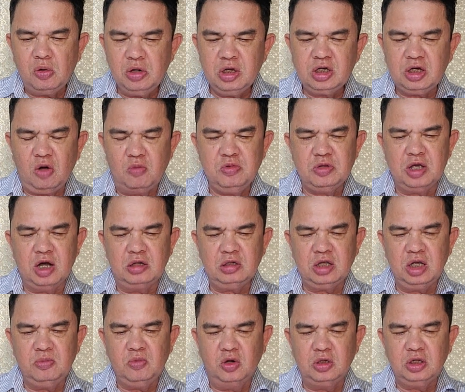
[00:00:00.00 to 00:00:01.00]
Tôi không
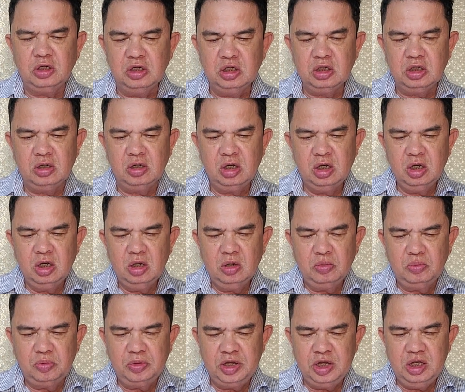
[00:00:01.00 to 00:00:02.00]
nhận tiền bồi thường
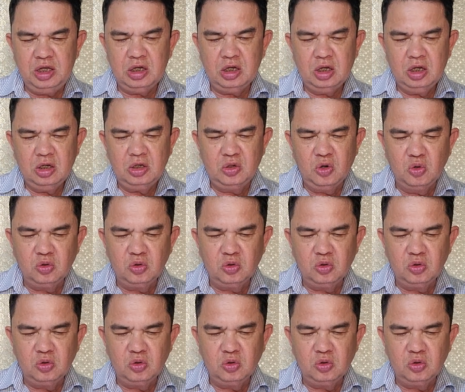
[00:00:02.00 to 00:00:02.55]
vì